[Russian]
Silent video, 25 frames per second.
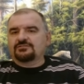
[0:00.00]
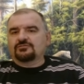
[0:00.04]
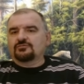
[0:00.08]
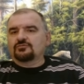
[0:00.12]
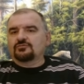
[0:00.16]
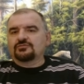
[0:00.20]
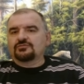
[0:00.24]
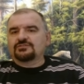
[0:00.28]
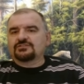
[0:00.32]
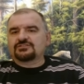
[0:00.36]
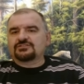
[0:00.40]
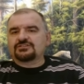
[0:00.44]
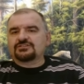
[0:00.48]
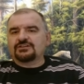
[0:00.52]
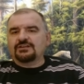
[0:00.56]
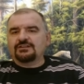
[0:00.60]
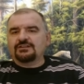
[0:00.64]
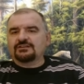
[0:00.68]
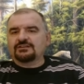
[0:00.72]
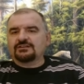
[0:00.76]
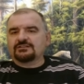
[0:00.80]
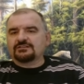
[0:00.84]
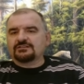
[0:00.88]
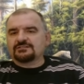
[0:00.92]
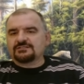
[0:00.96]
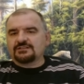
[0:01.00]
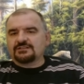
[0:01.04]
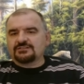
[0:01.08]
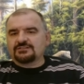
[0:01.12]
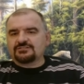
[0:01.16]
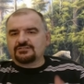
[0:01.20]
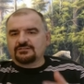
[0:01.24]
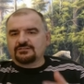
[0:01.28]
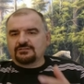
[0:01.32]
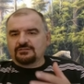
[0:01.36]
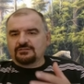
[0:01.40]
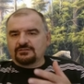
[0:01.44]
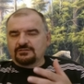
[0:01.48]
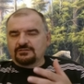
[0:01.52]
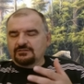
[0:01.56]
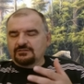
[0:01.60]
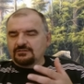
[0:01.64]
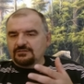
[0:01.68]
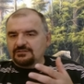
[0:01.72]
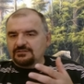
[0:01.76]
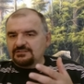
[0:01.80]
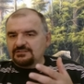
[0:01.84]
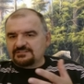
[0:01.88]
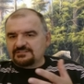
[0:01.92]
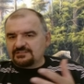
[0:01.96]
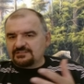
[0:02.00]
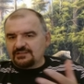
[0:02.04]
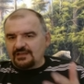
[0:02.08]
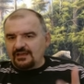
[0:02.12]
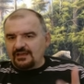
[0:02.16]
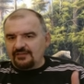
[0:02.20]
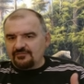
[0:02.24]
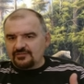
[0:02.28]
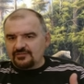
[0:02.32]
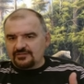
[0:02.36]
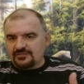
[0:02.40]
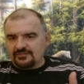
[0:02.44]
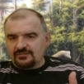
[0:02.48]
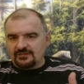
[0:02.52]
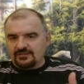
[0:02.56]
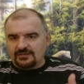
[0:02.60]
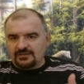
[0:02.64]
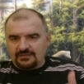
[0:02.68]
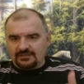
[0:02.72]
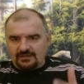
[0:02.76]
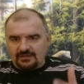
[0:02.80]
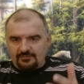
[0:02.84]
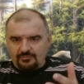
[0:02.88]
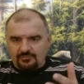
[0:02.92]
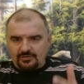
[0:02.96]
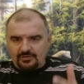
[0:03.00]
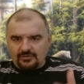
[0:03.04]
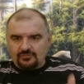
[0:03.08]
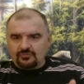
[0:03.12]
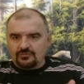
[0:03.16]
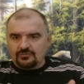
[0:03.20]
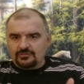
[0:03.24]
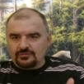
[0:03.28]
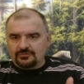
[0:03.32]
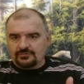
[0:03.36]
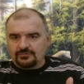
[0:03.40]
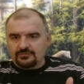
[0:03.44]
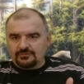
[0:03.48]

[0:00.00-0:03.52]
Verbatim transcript: утешение это значит не славить, а наоборот